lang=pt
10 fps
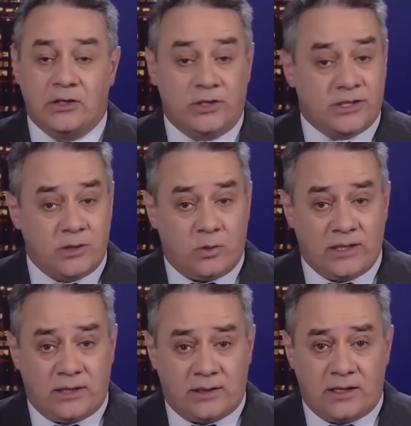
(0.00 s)
de
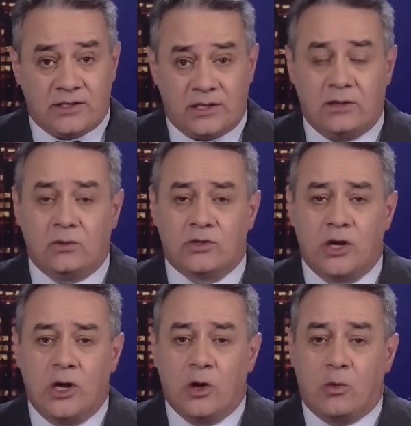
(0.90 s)
53 anos,
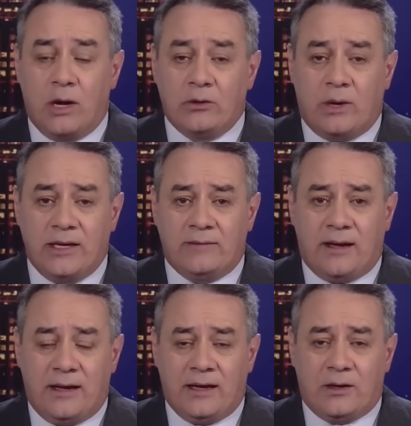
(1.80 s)
quando
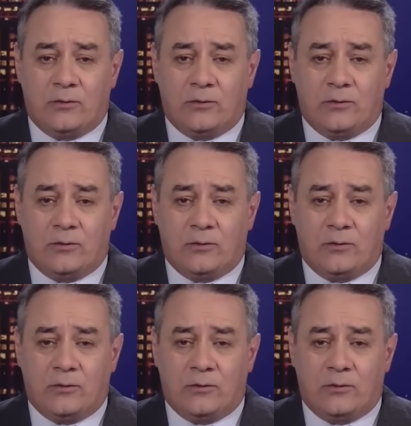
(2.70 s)
ainda era